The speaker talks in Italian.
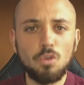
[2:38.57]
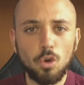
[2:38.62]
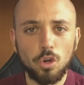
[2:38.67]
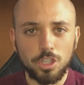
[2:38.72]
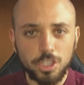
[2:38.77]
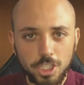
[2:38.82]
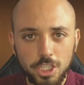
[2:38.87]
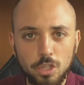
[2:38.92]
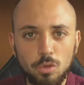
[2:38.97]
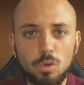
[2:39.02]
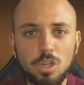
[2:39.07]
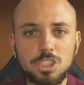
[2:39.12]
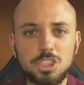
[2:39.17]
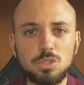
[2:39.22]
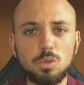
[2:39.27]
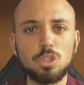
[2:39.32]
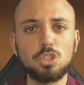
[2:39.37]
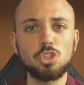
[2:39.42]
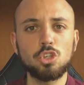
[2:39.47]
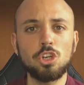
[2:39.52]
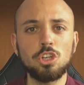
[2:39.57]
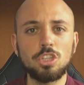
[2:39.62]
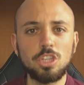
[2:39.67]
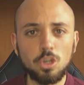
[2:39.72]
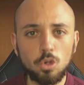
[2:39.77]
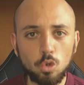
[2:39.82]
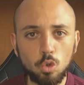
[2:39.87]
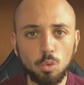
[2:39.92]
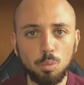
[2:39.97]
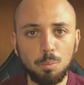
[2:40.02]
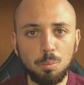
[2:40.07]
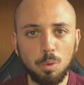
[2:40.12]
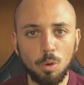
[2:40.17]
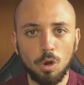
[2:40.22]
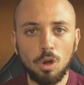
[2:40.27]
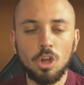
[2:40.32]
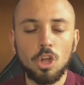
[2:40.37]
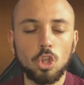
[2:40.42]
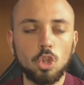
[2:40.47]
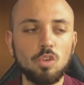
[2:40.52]
voi in una situazione di
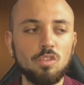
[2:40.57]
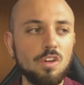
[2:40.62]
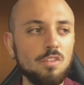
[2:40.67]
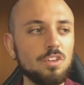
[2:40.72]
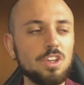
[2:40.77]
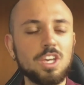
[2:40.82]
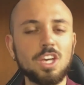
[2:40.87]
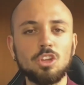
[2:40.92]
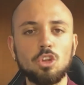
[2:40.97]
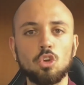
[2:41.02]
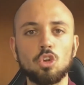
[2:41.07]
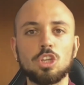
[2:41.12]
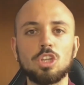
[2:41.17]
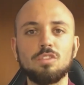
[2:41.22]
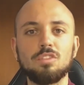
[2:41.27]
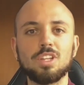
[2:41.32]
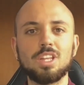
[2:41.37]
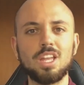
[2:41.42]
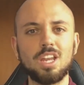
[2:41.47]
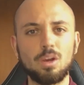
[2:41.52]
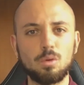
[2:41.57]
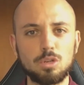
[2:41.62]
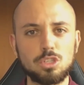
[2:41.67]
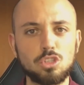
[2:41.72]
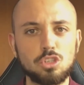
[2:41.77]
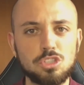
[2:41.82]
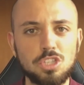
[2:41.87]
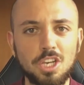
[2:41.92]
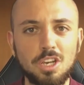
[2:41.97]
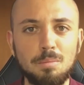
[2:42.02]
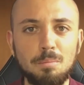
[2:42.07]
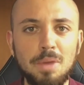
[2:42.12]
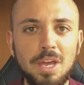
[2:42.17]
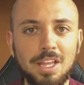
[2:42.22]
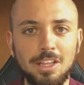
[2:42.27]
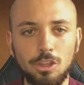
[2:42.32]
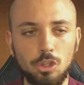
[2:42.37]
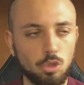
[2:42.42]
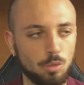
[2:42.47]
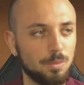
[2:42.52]
gruppo dove vi chiedono di vedere questo
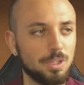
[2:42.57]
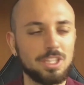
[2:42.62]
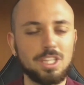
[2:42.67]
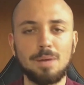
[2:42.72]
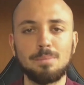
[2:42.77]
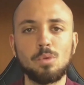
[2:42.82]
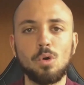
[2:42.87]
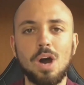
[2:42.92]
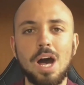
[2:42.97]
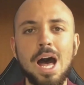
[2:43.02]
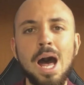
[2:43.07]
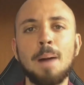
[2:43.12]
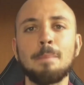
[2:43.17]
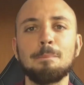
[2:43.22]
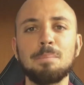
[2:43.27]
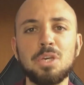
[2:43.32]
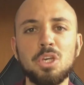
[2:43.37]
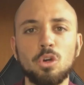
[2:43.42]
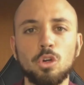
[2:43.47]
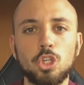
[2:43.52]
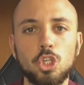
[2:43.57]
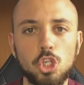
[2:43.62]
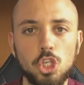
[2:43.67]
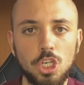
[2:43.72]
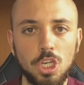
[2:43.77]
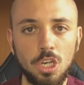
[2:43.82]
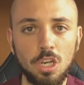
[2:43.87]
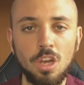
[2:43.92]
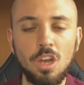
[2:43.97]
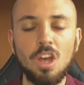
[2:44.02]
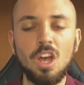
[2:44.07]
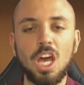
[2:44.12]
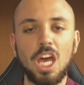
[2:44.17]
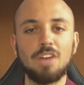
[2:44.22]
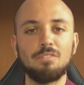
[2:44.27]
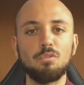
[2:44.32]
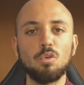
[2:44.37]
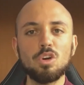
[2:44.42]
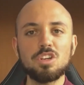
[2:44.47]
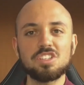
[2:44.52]
segmento, mettiamo A, B o C,
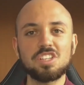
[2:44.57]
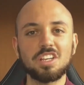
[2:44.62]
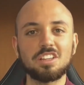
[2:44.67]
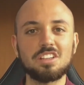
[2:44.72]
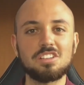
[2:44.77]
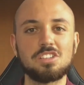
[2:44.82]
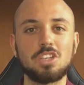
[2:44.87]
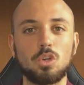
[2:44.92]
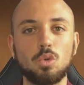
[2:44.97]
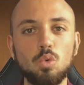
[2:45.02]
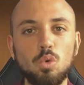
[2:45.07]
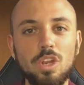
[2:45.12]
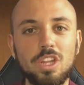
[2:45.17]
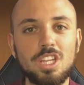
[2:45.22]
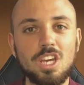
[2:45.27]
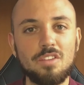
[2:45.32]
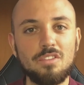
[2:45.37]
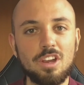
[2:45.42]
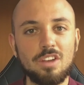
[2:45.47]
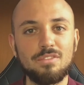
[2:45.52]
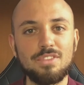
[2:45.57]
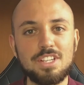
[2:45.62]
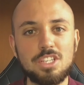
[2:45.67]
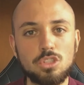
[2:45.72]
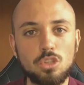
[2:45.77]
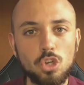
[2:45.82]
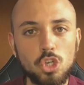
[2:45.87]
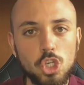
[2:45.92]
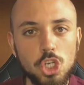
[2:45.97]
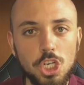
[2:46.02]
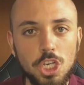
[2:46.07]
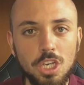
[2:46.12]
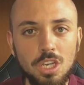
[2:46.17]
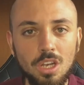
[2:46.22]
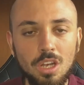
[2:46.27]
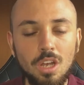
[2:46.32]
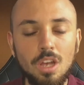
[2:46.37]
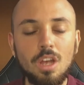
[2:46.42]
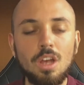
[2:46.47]
e voi siete sicuri di aver visto C,